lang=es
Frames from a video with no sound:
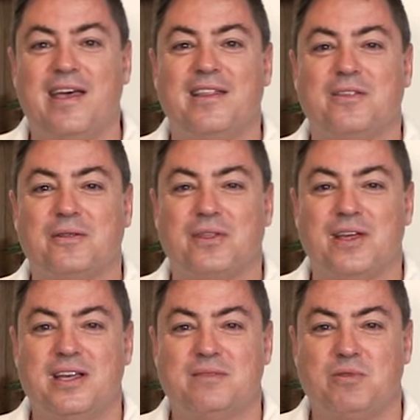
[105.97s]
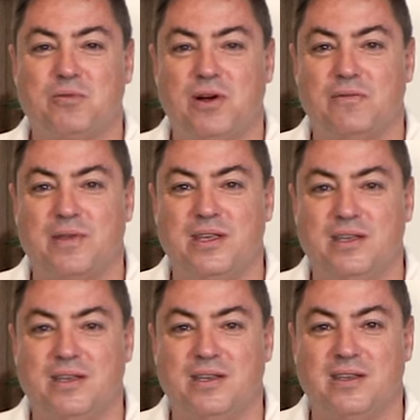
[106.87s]
Entonces, pues bueno,
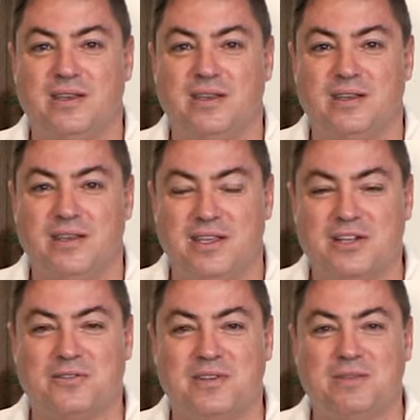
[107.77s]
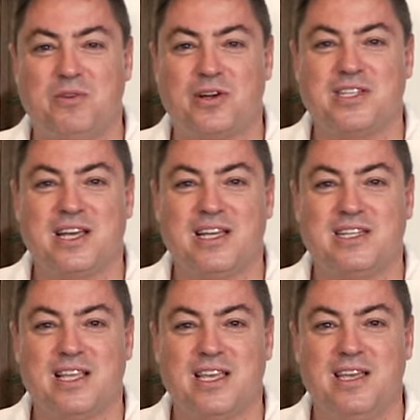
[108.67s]
y, eso. Espero que
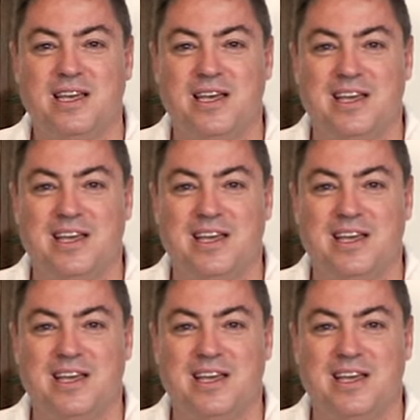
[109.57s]
sigáis allí